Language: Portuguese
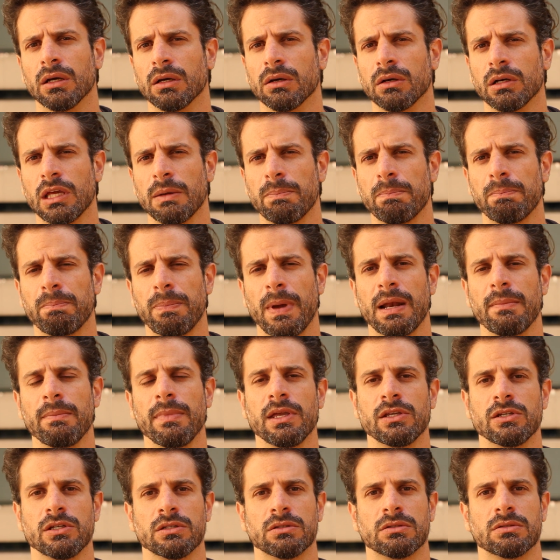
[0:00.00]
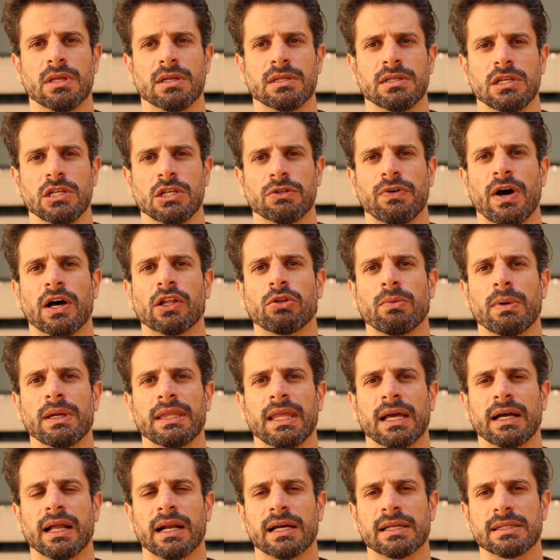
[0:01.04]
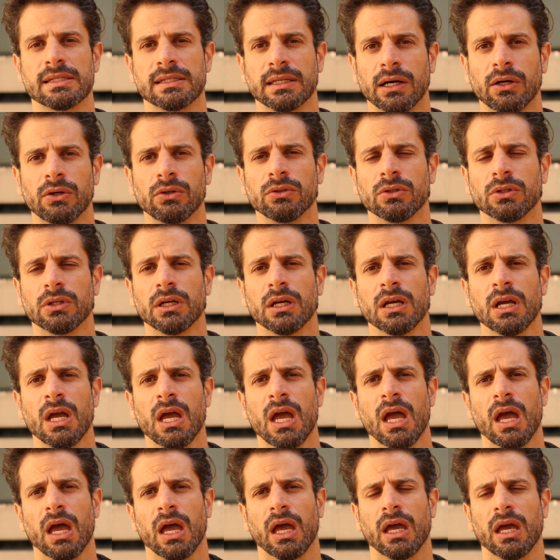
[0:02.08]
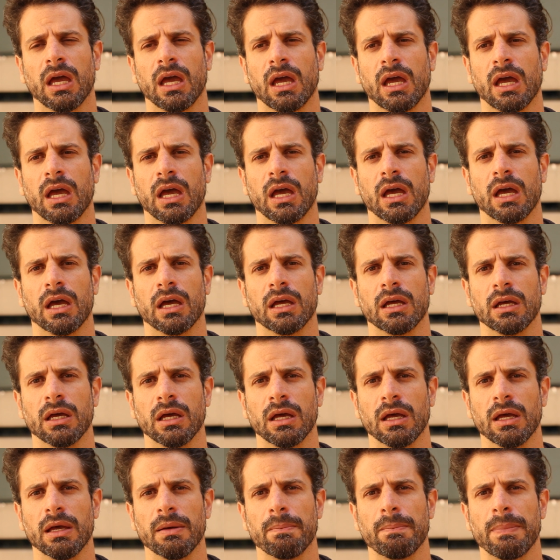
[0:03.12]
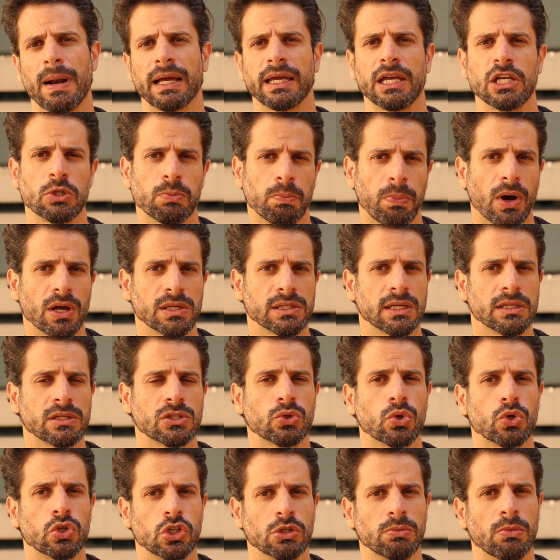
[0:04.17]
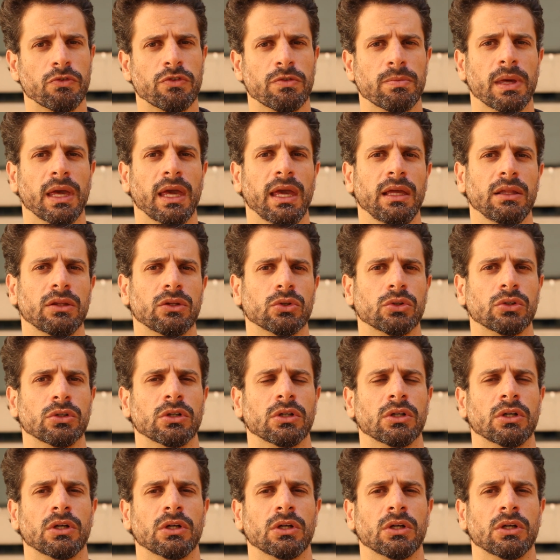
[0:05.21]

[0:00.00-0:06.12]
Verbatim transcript: e, que permite, assim, de fato, uma integração né? é, para que a gente possa discutir o movimento,